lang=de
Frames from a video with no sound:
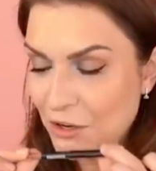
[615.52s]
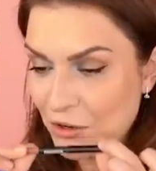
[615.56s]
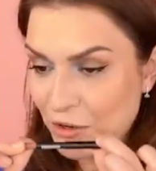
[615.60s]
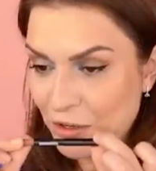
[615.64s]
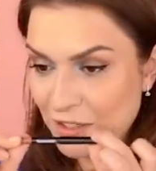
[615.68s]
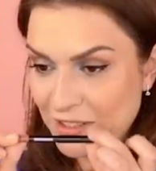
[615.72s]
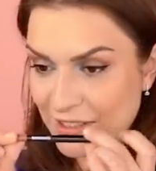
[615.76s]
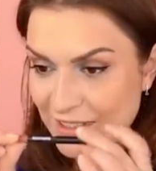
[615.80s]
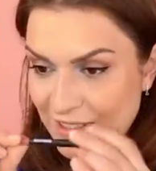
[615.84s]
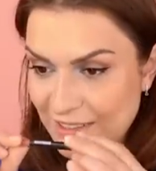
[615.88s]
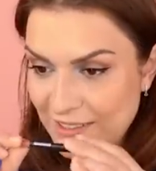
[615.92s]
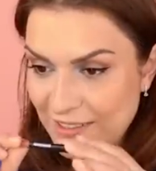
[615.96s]

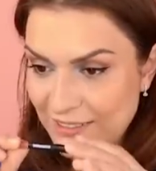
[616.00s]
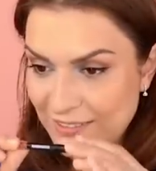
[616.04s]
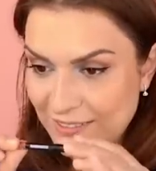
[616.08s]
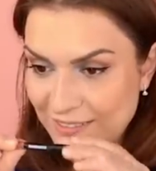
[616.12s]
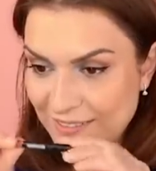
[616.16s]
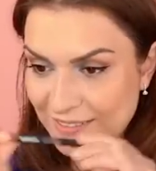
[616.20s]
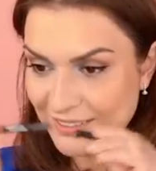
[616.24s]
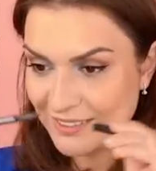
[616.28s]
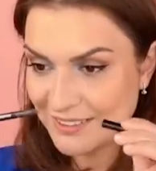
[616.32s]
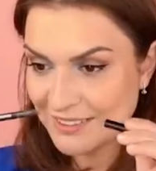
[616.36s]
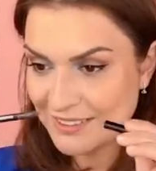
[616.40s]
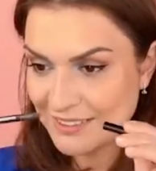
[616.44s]
Leute,
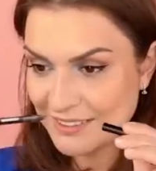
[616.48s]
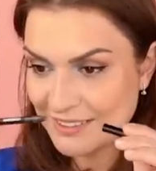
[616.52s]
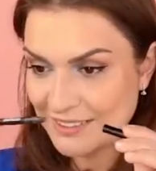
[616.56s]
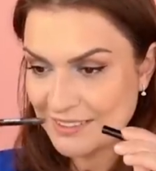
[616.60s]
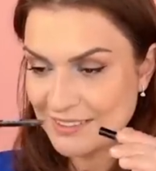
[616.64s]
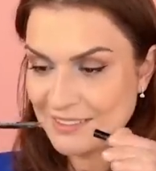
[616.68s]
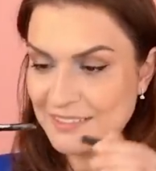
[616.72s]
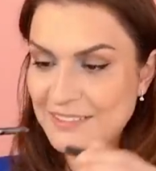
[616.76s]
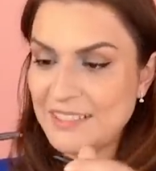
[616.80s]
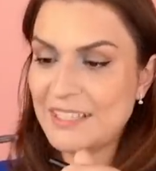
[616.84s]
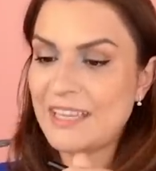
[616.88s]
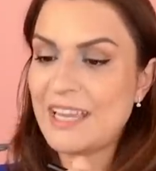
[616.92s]

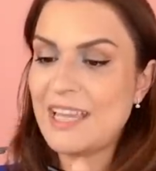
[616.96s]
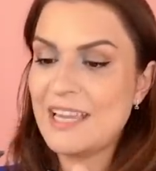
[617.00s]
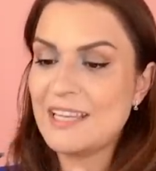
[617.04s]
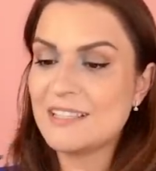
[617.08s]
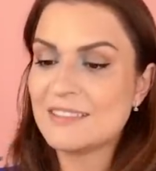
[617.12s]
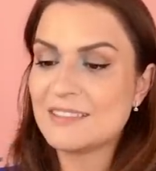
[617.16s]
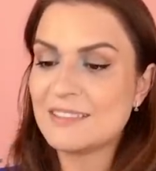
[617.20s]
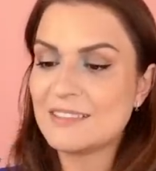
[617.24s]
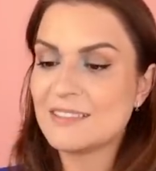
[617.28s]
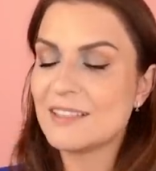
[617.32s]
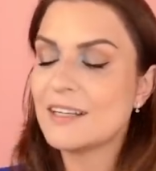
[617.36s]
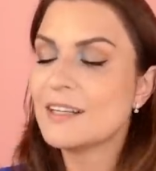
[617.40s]
der
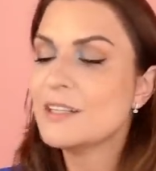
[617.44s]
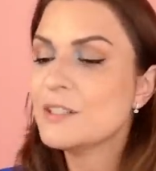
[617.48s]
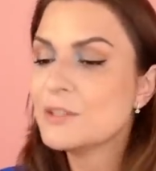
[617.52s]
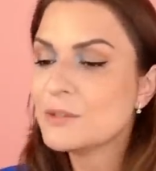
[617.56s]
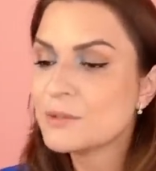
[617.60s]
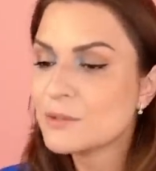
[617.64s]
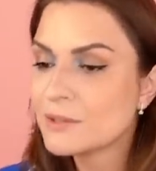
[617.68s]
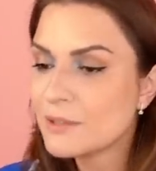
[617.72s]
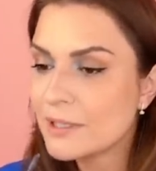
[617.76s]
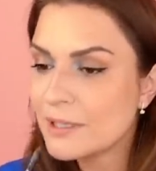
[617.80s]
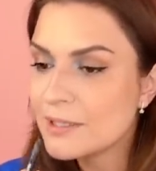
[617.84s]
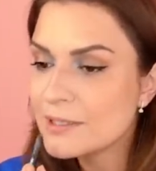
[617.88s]
Rest,
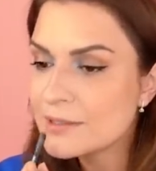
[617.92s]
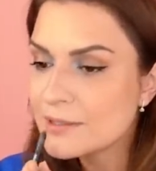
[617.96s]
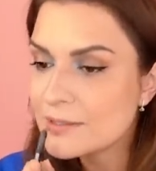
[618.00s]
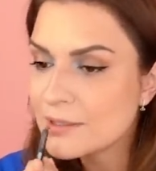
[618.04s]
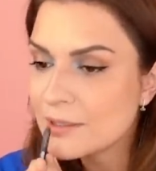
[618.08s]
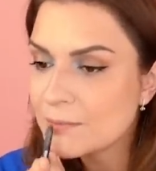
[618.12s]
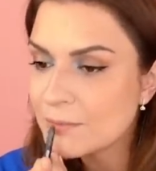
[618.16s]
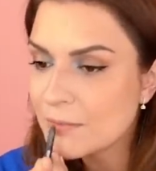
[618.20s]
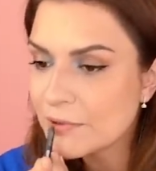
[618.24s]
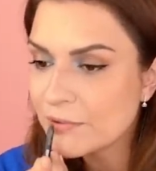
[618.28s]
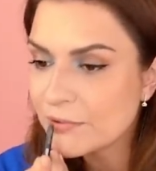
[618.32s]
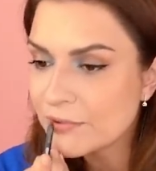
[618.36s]
also da ist
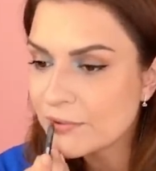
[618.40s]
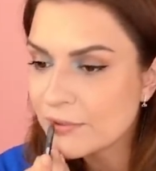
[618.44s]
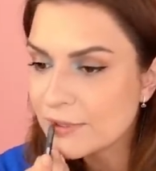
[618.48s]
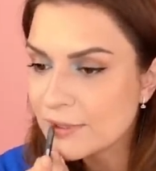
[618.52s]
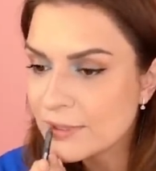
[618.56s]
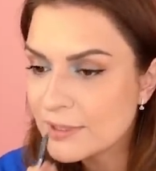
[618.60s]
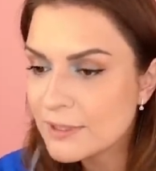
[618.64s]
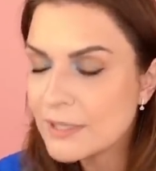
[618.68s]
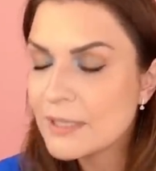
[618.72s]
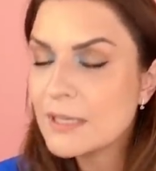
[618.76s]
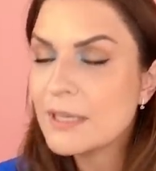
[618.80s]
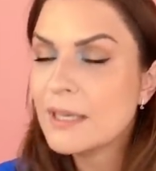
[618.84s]
nicht mehr
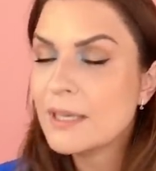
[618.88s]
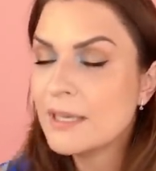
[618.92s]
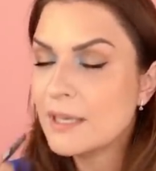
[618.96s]
viel.